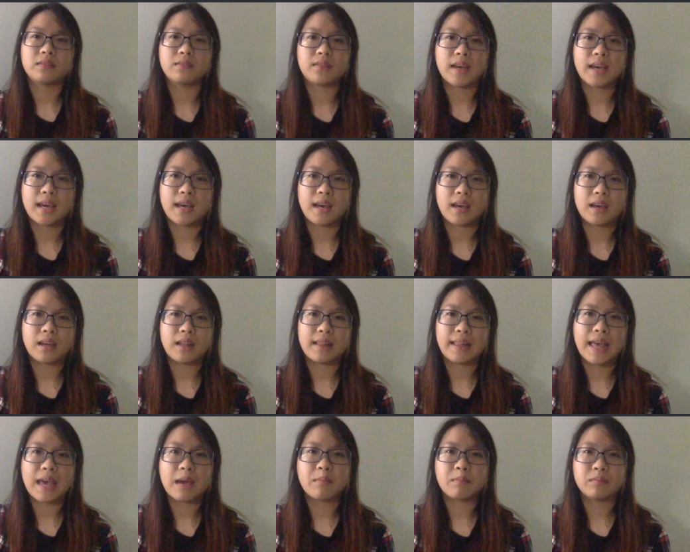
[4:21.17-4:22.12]
và
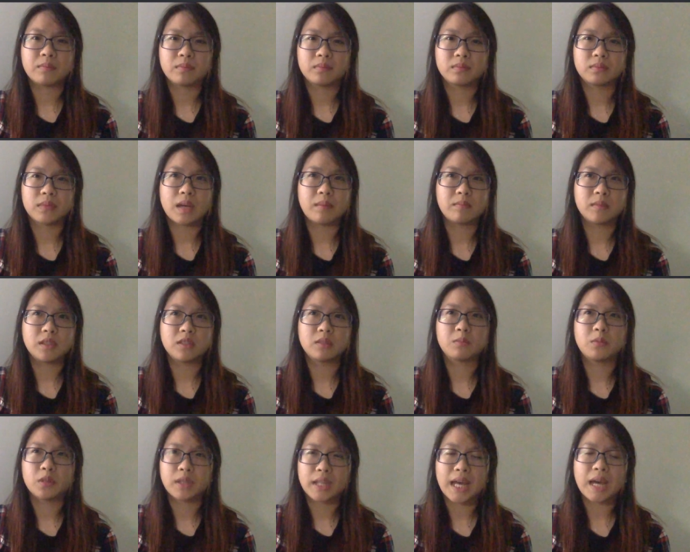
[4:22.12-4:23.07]
làm tầm
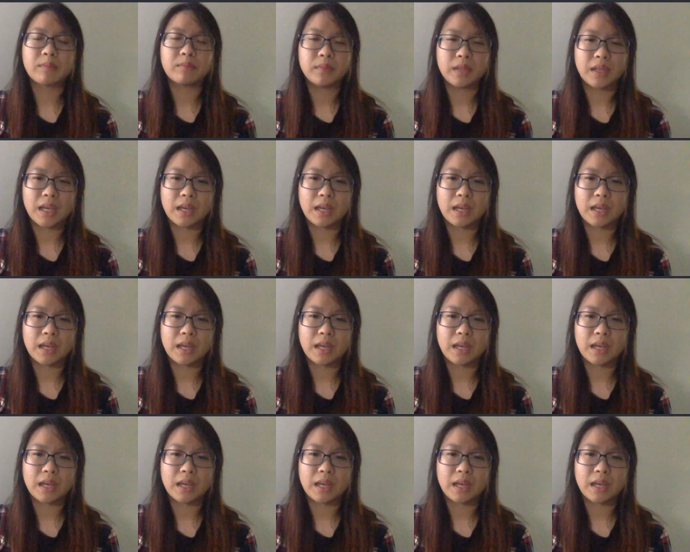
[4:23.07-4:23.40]
được một năm